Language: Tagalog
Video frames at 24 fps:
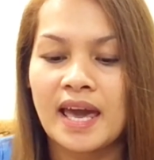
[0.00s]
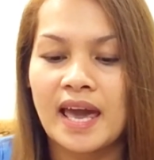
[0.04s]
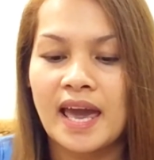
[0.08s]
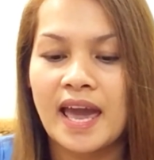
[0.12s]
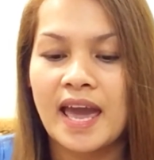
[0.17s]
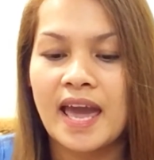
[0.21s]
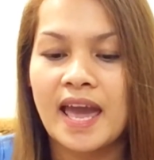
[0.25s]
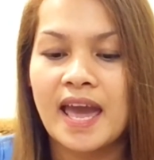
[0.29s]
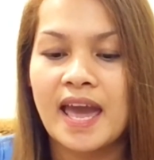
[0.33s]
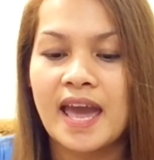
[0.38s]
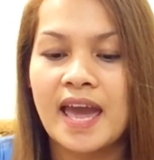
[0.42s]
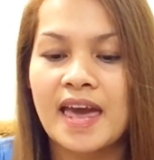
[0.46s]

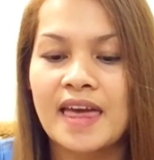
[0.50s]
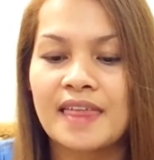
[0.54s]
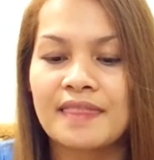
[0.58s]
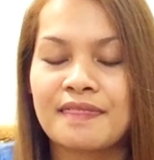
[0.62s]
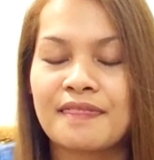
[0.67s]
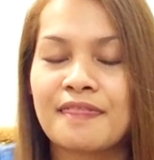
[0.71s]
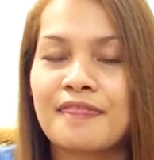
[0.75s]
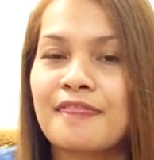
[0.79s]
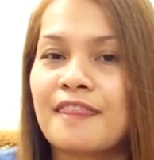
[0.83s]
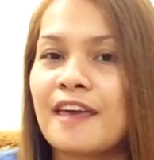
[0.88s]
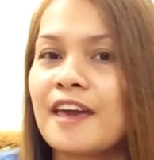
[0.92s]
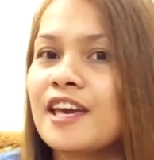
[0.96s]

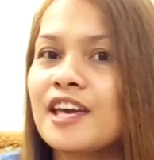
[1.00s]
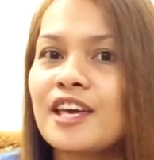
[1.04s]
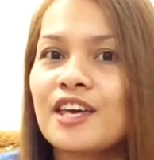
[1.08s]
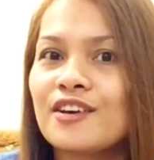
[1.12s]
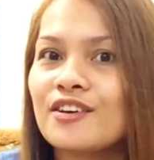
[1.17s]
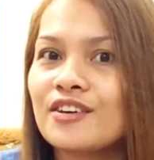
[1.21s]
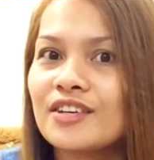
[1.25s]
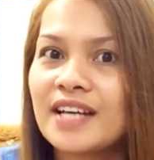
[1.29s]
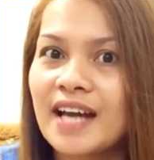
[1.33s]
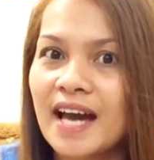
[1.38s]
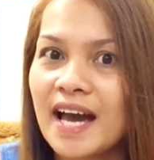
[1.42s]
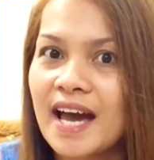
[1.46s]
And thank
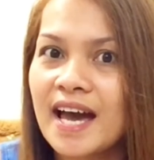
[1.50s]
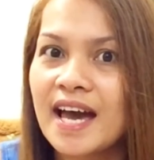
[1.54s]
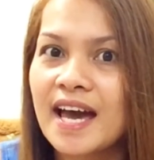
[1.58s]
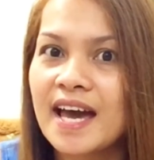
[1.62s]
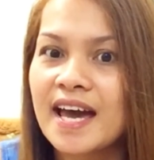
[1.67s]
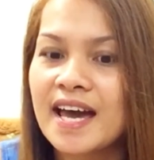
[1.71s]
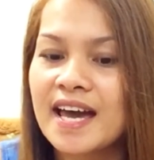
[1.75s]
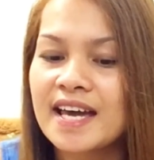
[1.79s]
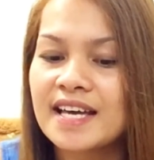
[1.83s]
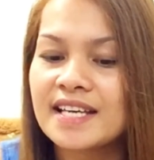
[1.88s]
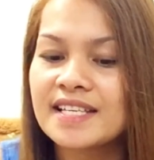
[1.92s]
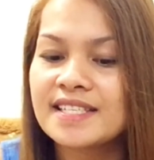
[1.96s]
you
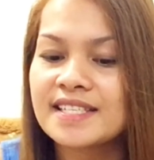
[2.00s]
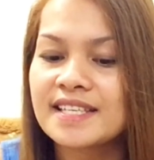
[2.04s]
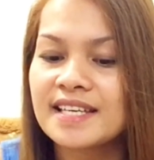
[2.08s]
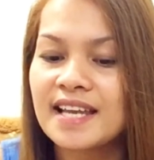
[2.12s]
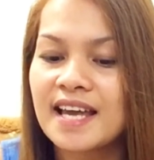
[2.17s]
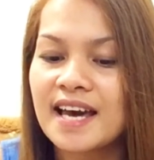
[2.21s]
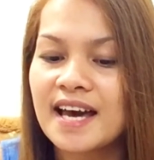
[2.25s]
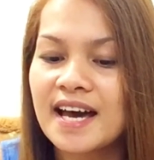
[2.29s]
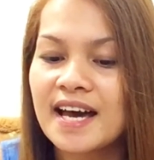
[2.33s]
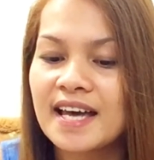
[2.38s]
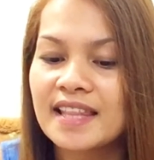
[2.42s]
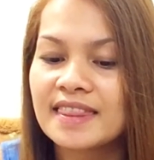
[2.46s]
guys
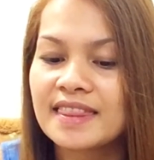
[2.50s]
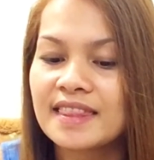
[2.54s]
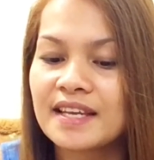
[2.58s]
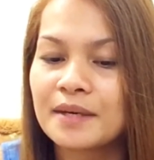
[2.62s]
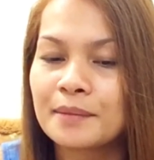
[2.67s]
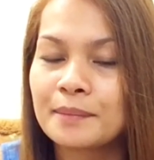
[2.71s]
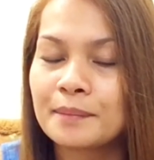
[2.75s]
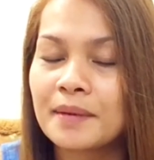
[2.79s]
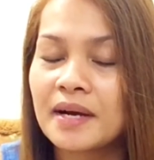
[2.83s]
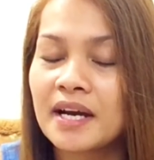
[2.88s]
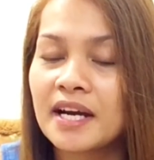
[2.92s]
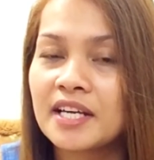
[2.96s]
sa lahat
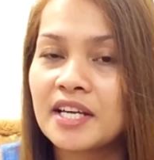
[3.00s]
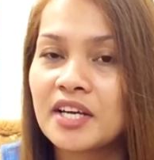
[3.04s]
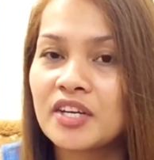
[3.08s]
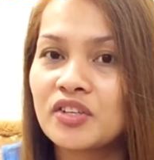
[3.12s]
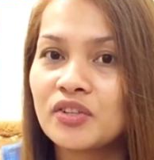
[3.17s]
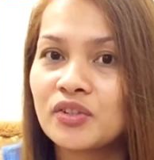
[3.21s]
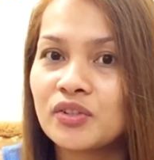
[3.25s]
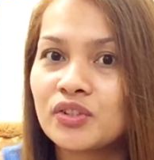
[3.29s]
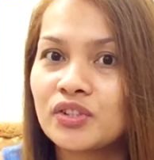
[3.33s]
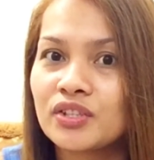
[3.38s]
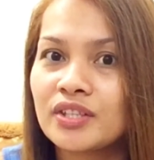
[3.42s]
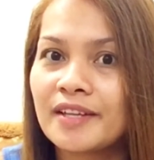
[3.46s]
ng mga
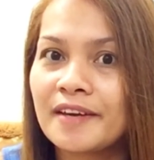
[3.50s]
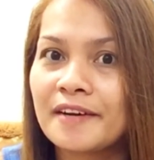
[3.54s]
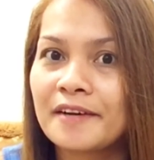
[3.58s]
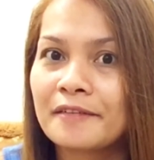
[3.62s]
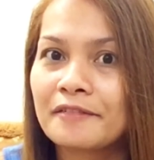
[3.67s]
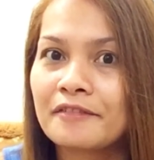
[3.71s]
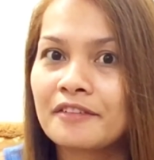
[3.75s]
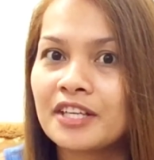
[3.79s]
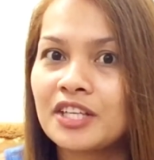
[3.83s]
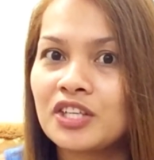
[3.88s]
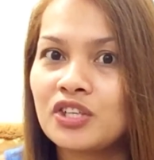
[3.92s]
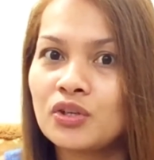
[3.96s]
nanonood
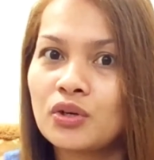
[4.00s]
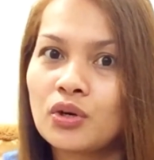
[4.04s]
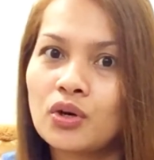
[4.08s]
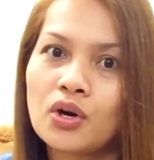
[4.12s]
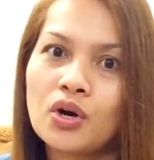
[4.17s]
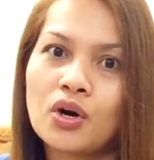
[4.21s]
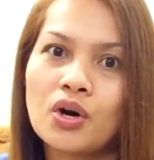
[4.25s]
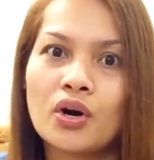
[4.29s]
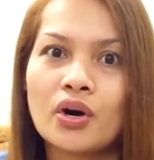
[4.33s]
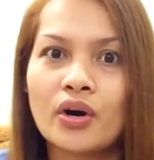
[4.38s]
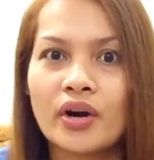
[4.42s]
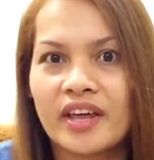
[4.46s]
ng video
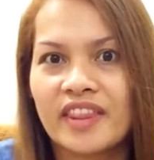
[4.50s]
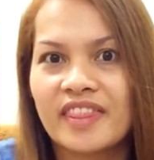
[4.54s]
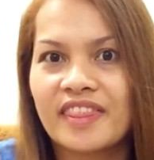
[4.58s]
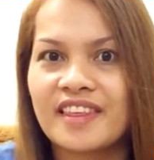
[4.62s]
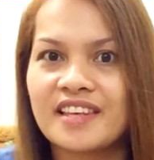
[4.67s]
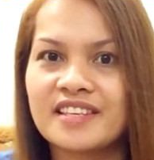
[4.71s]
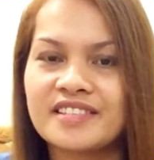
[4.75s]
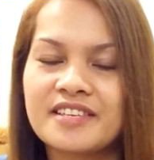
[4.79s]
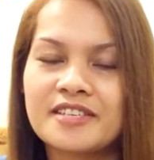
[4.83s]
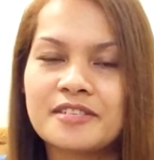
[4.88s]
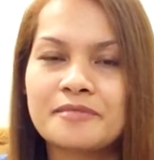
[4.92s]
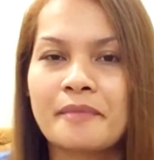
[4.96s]
ko.
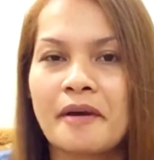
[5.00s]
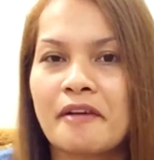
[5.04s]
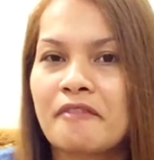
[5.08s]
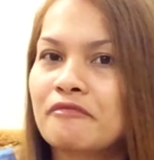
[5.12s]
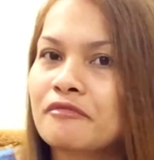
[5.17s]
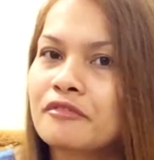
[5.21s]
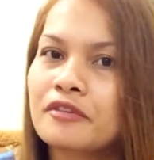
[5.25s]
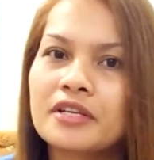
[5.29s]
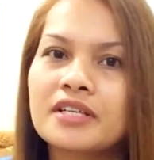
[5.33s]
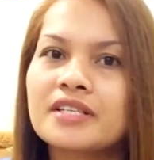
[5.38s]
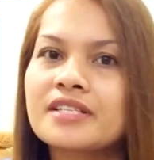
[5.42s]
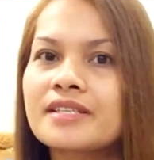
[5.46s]
This is my
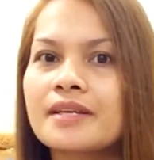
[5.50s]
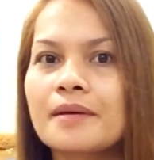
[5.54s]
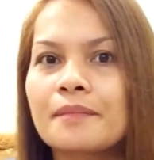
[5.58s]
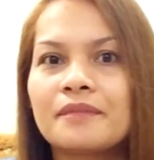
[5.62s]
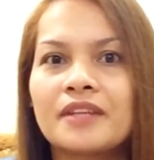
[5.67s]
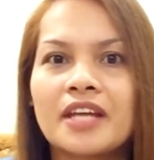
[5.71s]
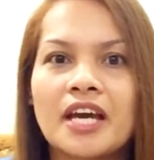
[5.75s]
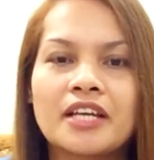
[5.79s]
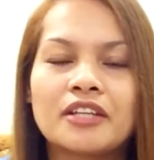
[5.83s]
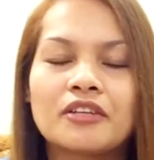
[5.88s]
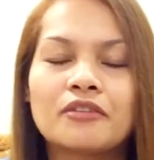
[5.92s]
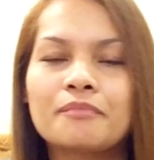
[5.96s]
first
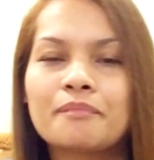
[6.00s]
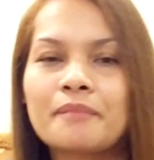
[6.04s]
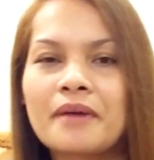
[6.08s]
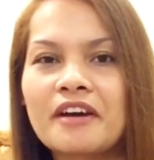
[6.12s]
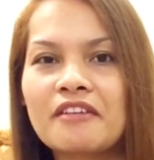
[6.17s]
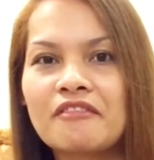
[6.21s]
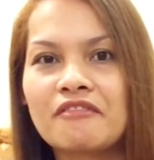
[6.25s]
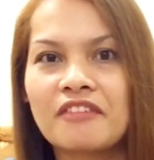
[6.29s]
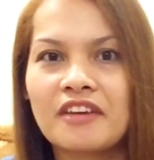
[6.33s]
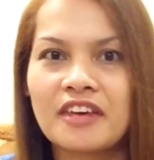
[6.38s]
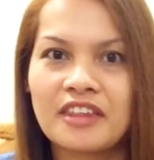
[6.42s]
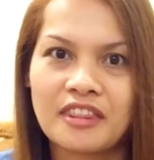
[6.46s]
update of
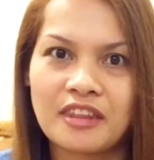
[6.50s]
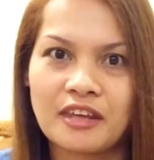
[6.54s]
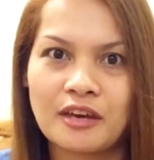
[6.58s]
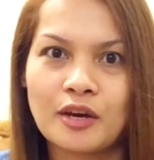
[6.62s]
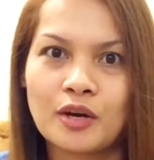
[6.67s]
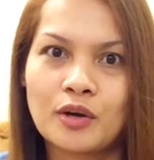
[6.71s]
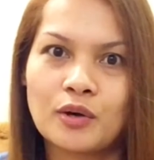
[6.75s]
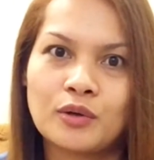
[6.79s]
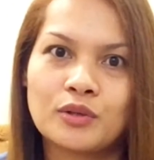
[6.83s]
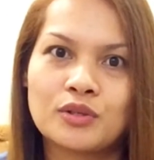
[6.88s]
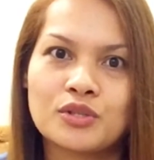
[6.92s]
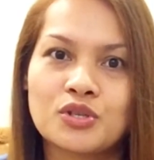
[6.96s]
my
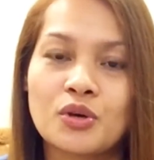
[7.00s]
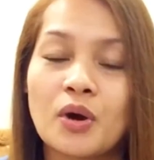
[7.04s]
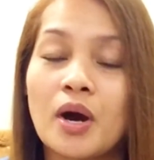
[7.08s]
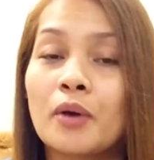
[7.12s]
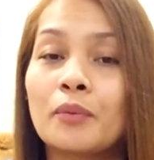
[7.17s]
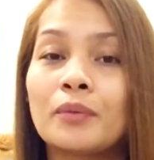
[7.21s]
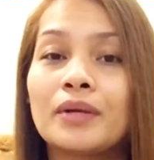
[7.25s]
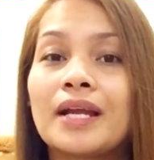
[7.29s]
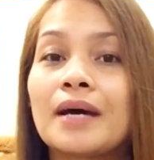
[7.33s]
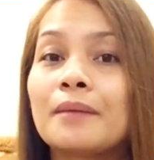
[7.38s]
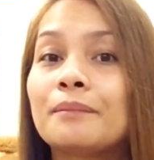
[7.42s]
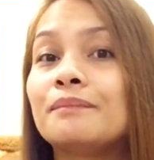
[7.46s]
video. So
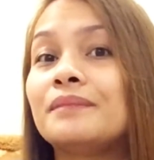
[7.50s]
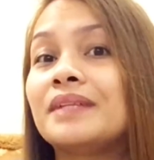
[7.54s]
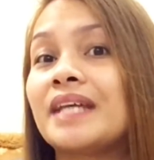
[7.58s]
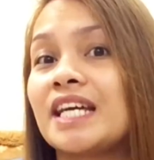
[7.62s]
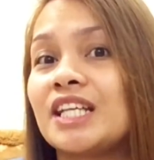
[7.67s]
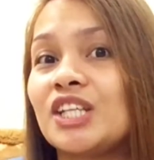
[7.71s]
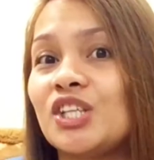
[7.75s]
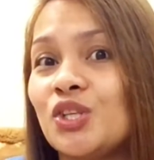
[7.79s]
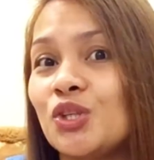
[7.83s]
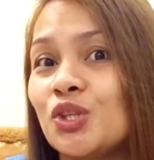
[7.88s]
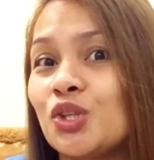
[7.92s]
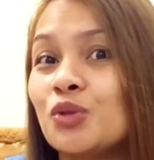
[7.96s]
I will
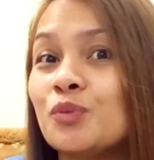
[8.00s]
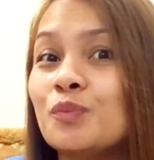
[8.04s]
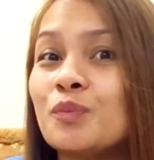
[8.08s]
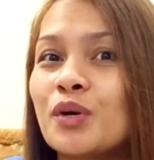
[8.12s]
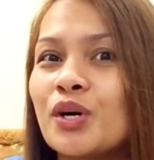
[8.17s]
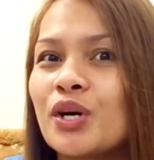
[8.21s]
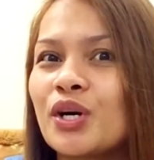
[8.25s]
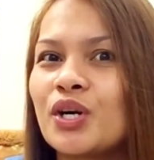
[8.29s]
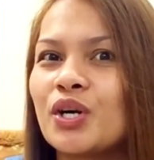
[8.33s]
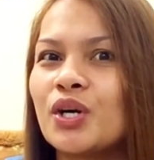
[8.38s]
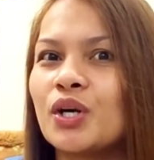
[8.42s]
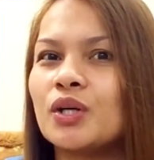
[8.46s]
update you
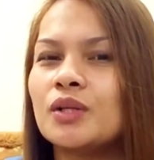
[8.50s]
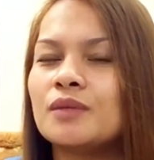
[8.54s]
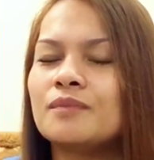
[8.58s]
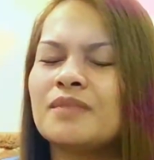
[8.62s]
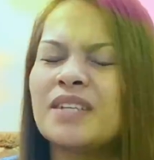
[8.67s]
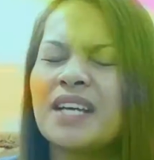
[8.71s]
tomorrow.